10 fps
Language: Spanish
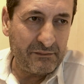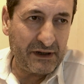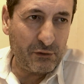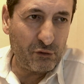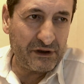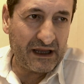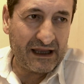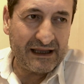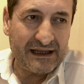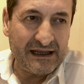
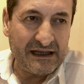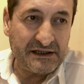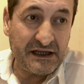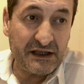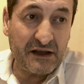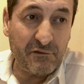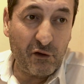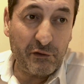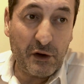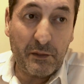Pregunta, ¿Sienten
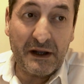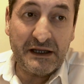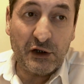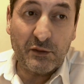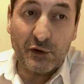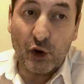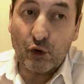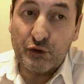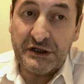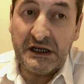fobia o pánico por los
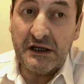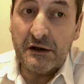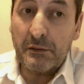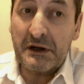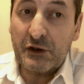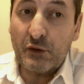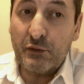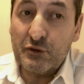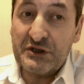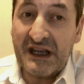cuchillos, objetos
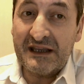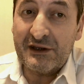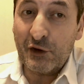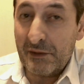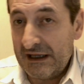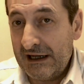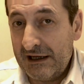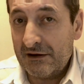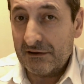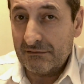punzantes o
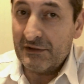metálicos?